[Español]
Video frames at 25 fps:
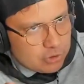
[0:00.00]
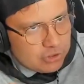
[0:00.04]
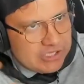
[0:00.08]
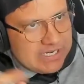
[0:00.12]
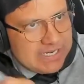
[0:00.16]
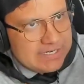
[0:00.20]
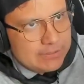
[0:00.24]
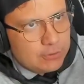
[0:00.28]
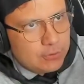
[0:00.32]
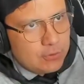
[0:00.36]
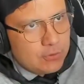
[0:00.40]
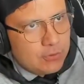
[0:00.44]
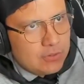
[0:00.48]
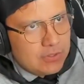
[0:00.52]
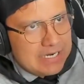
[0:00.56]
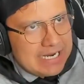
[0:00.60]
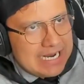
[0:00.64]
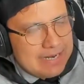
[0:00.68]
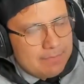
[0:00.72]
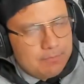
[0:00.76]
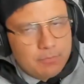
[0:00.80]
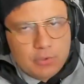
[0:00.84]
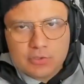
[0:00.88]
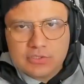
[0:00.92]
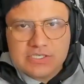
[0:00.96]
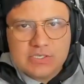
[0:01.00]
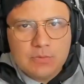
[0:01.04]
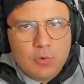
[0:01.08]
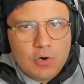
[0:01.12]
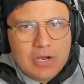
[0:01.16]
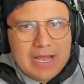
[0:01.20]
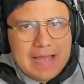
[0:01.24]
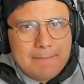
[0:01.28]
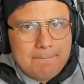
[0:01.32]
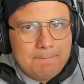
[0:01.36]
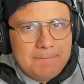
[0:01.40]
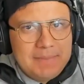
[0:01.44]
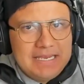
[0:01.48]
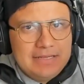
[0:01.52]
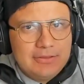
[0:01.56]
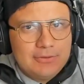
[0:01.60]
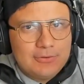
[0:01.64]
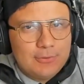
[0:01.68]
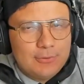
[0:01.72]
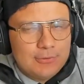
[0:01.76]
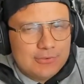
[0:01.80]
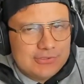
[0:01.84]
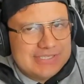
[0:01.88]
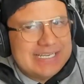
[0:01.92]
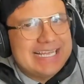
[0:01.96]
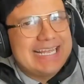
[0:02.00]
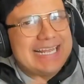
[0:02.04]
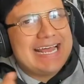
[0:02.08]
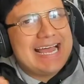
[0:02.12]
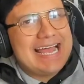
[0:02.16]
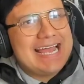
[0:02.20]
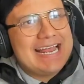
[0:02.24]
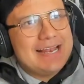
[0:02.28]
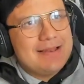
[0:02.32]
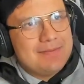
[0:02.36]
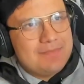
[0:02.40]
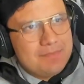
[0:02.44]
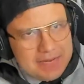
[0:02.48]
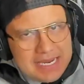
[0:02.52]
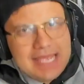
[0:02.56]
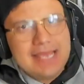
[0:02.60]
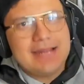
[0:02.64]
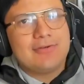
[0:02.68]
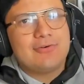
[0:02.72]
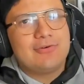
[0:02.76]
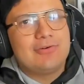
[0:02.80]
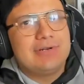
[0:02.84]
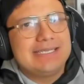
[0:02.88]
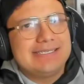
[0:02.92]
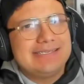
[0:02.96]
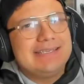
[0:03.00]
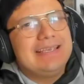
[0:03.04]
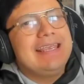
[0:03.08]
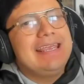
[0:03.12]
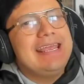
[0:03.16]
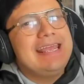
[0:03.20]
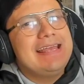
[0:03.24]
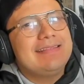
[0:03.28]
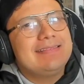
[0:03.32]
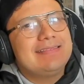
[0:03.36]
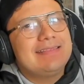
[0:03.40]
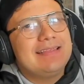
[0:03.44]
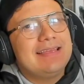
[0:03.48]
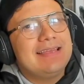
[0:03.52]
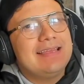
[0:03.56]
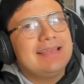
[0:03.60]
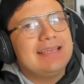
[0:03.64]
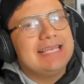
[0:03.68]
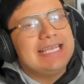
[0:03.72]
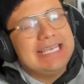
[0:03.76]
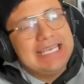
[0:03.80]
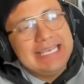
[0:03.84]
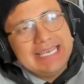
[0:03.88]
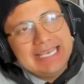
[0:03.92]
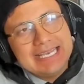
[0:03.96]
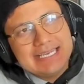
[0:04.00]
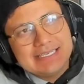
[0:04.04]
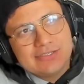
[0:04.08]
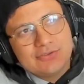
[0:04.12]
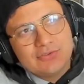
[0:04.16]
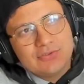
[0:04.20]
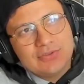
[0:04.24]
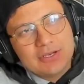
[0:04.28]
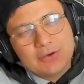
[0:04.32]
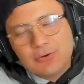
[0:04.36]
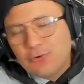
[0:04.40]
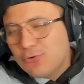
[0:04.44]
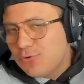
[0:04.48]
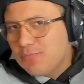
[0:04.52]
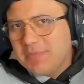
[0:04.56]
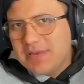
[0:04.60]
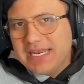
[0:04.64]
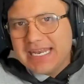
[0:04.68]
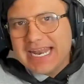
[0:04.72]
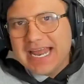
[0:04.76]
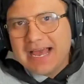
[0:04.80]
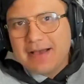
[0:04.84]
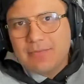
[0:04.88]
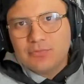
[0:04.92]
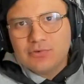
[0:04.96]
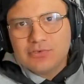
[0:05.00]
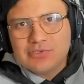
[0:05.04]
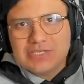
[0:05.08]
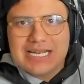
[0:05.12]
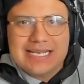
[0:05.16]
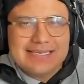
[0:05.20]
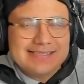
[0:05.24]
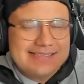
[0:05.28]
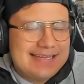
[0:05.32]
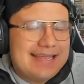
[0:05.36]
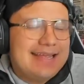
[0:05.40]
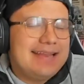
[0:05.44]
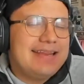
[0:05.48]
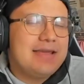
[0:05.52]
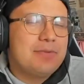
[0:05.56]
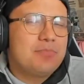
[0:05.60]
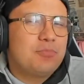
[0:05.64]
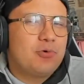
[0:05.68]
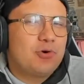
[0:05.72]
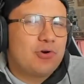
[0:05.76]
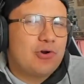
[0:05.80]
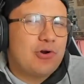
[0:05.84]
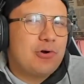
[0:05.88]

cierto, el próximo capítulo será el miércoles siguiente y es donde culminamos la serie por